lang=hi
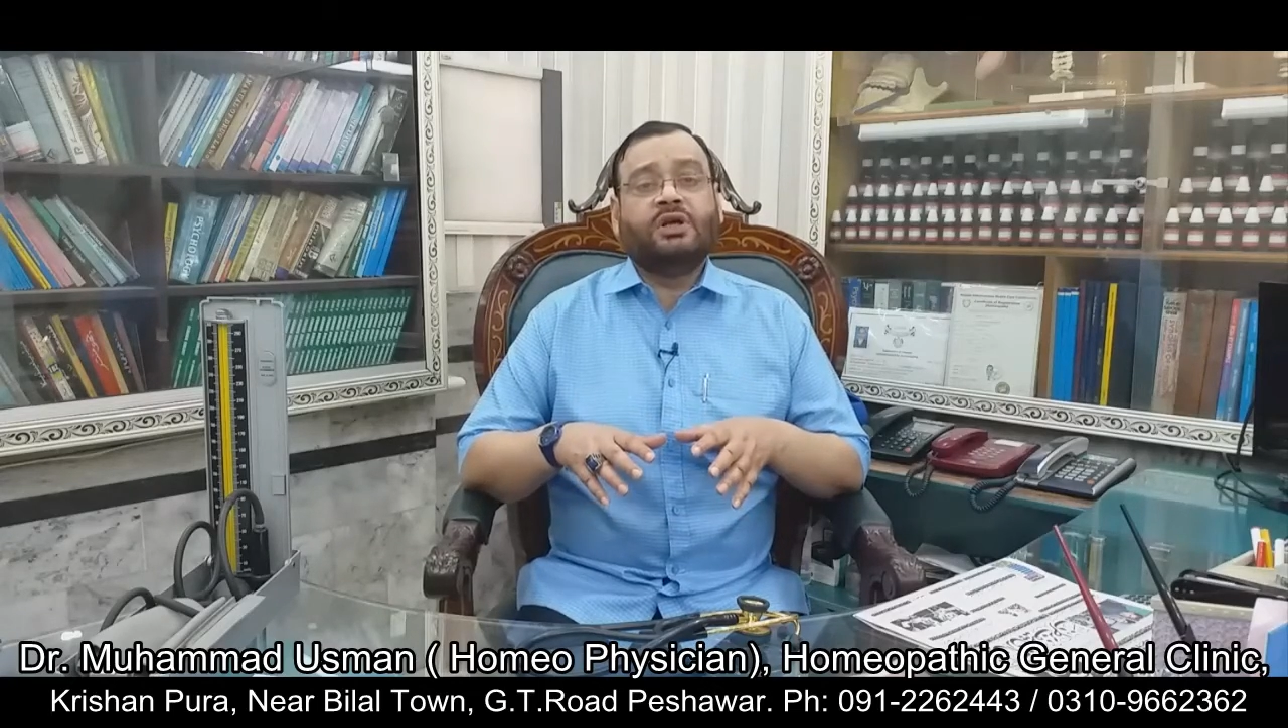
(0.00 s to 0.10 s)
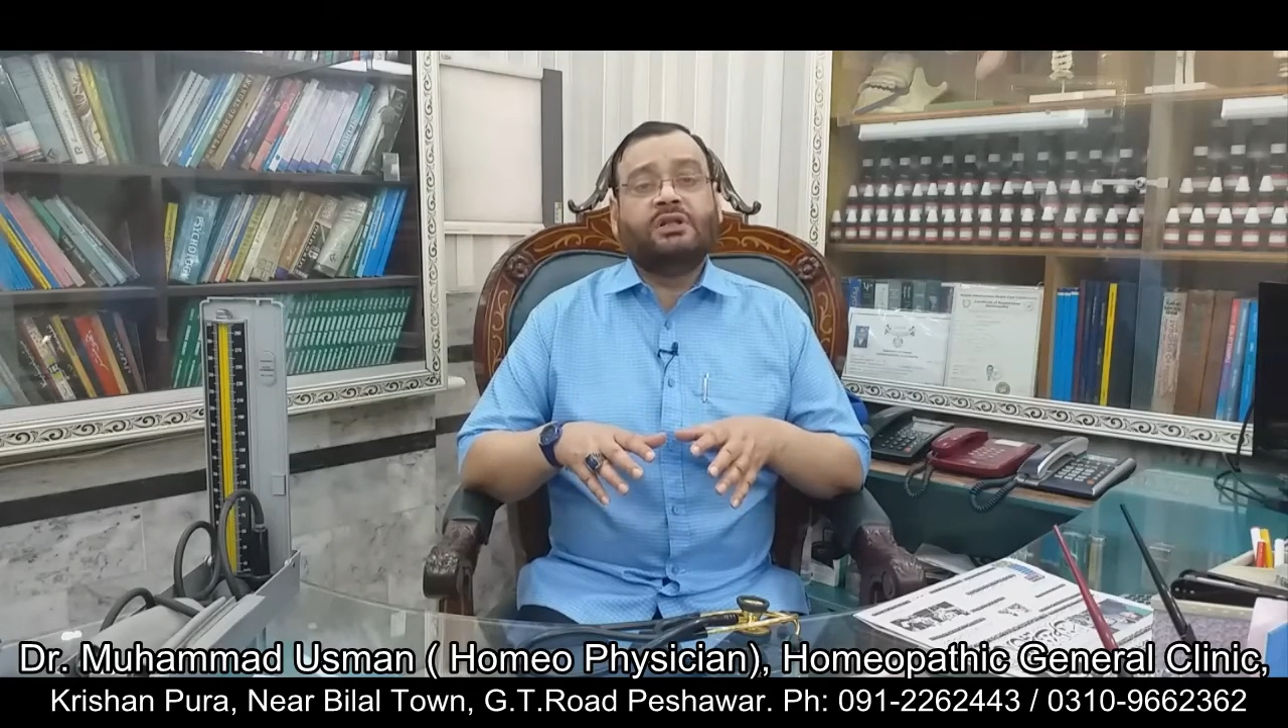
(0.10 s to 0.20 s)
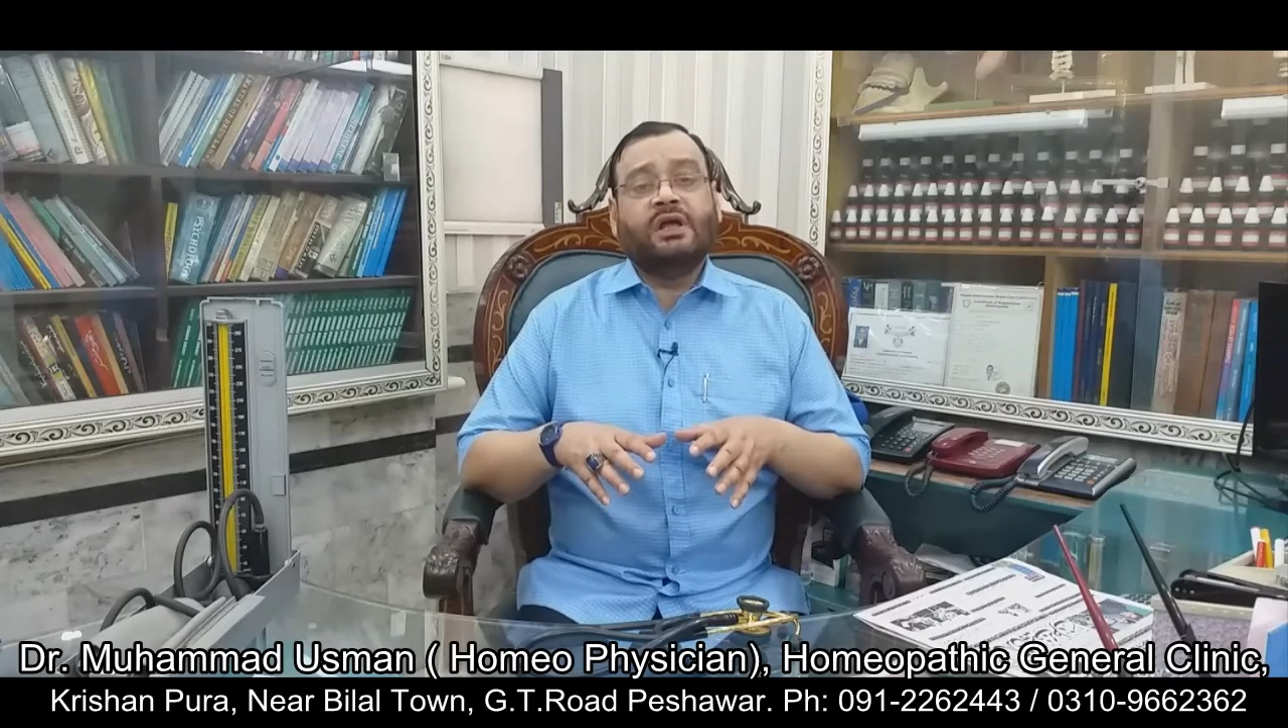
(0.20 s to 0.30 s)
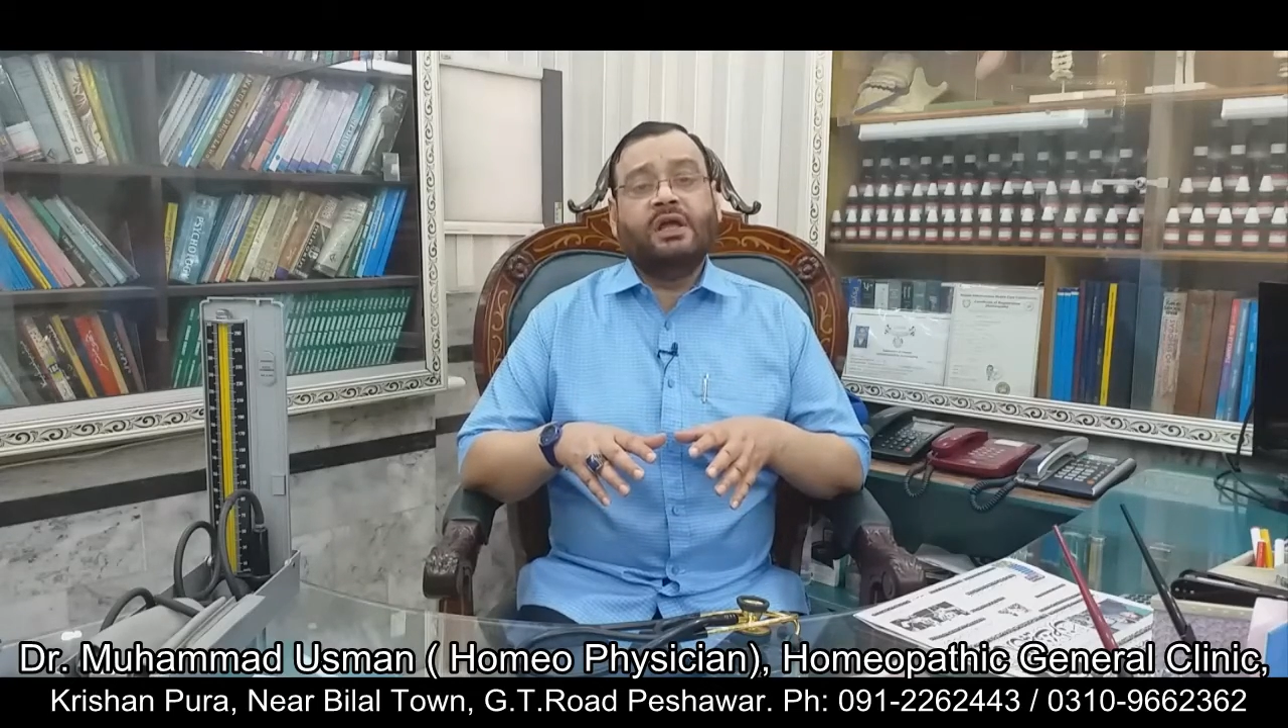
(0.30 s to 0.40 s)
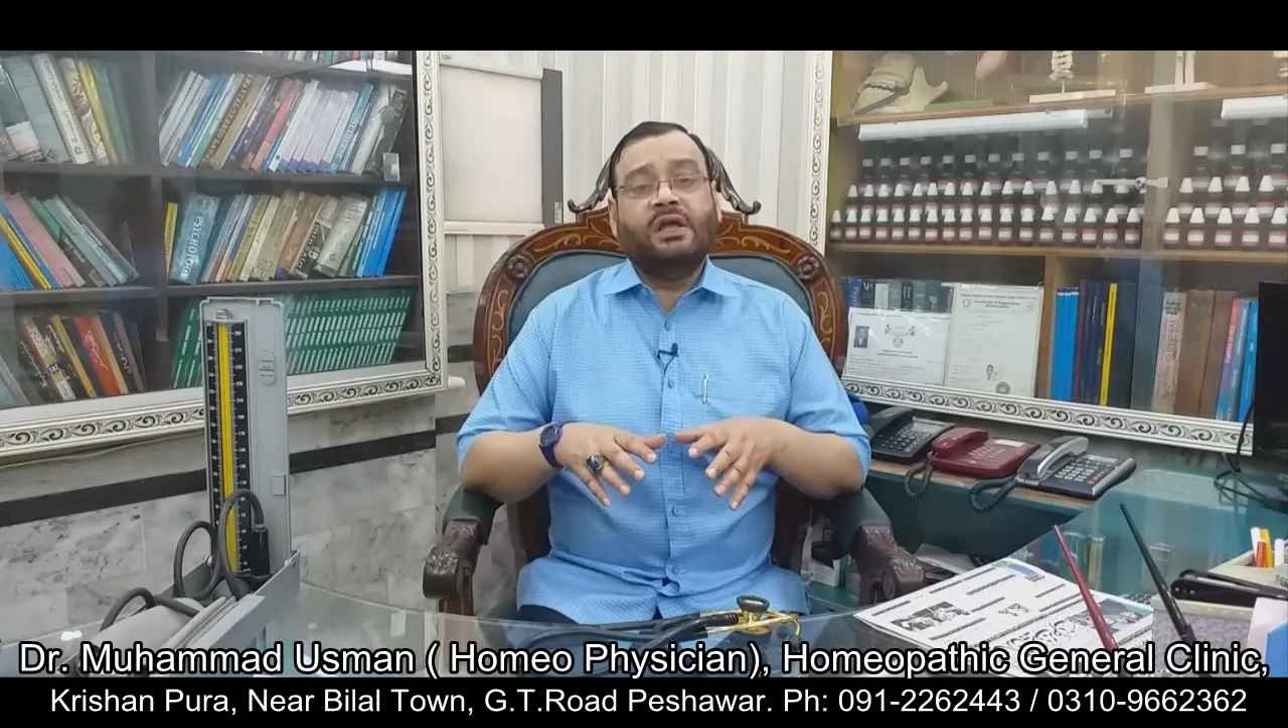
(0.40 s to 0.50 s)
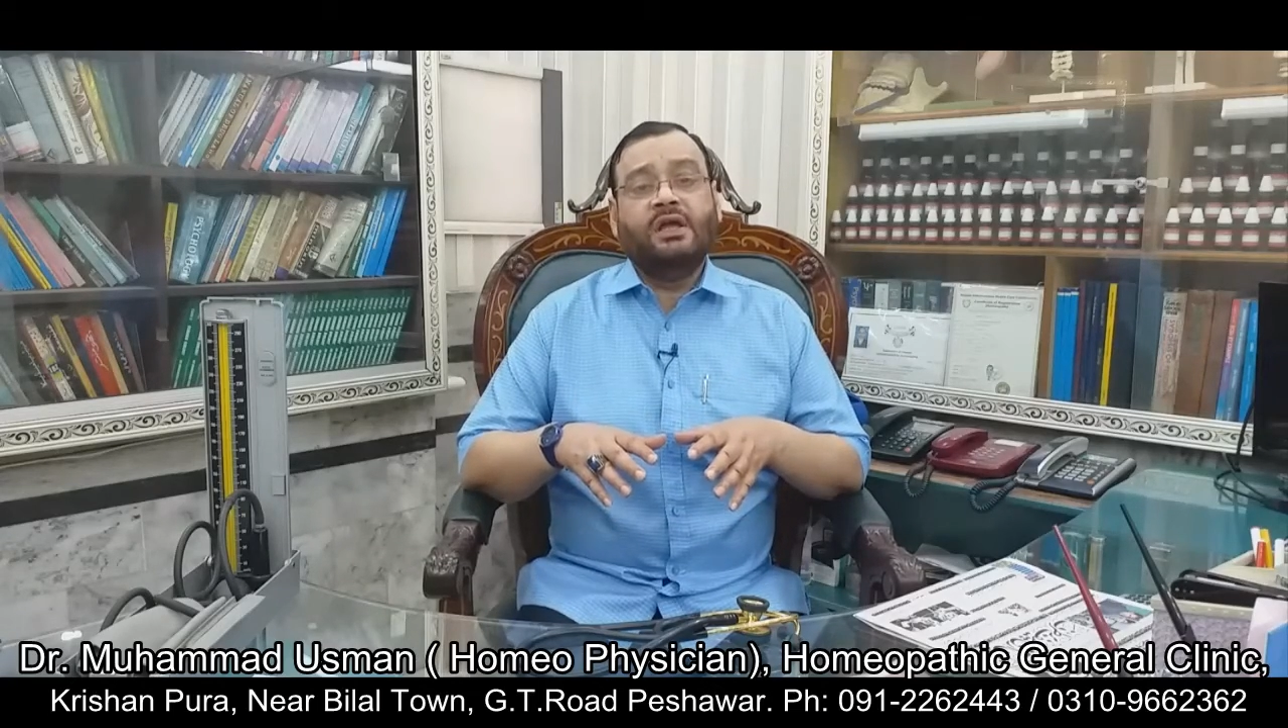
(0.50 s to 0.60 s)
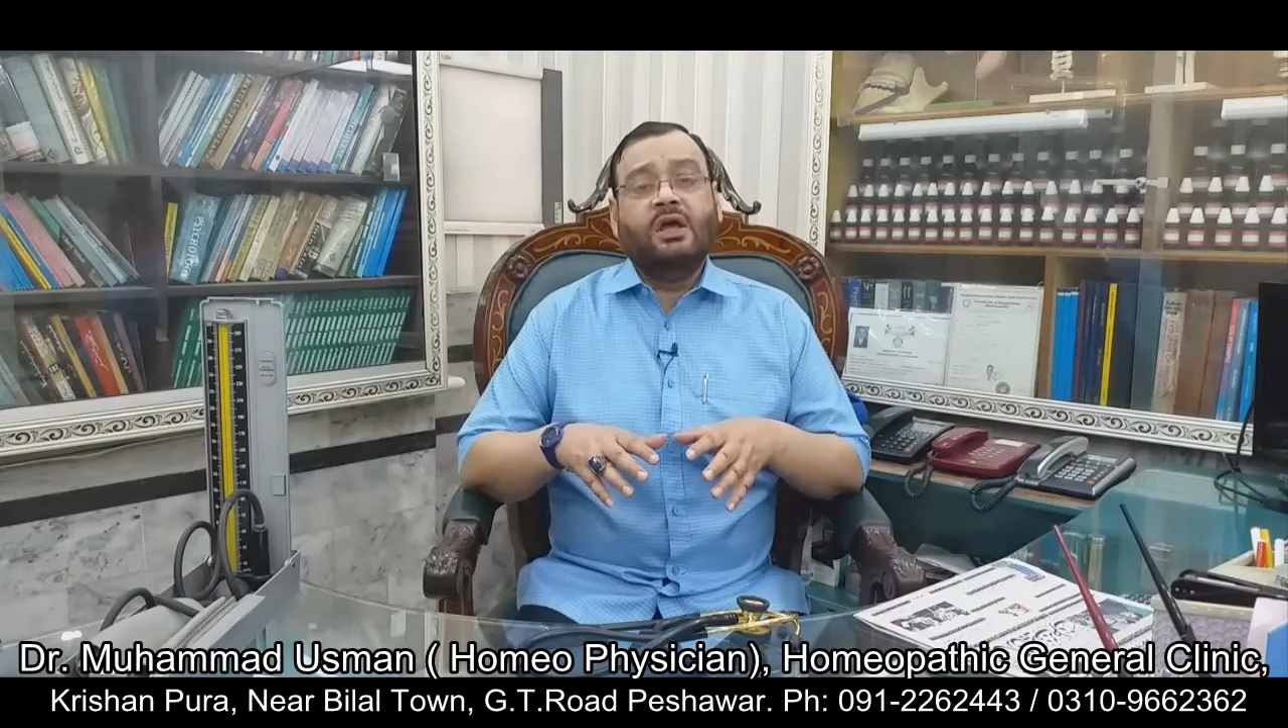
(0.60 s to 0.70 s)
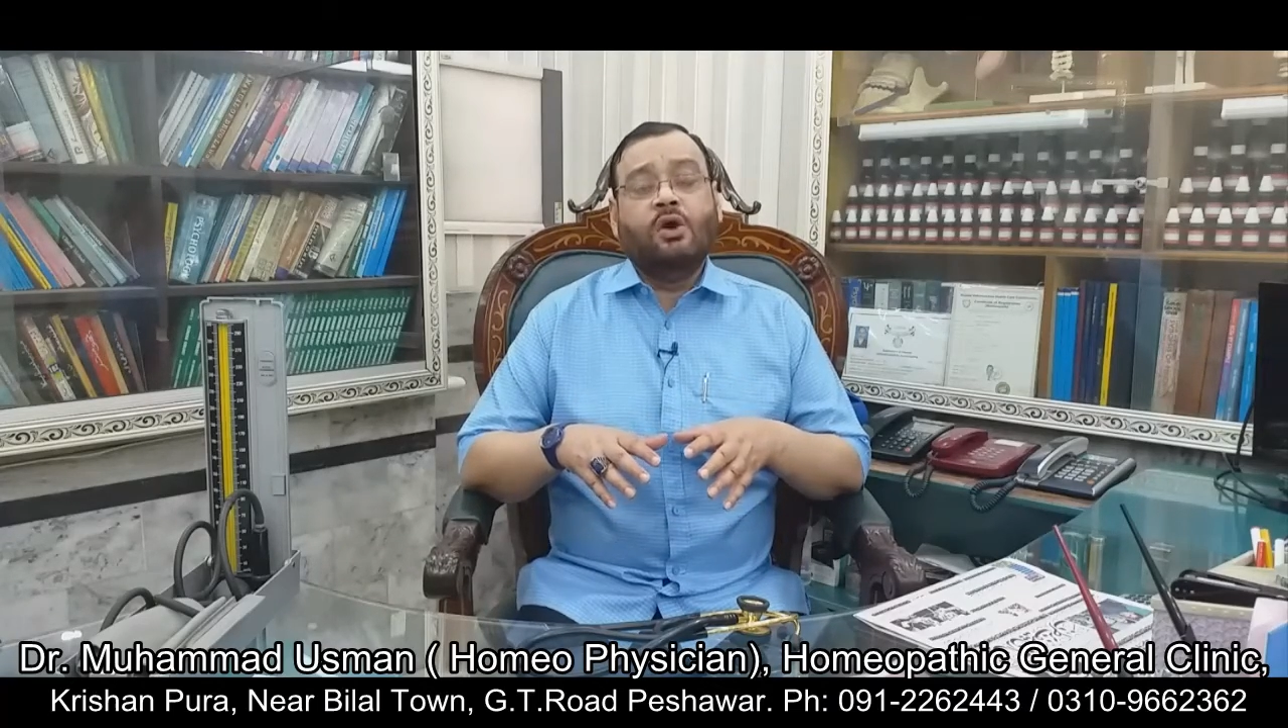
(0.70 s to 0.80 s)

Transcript: सकता है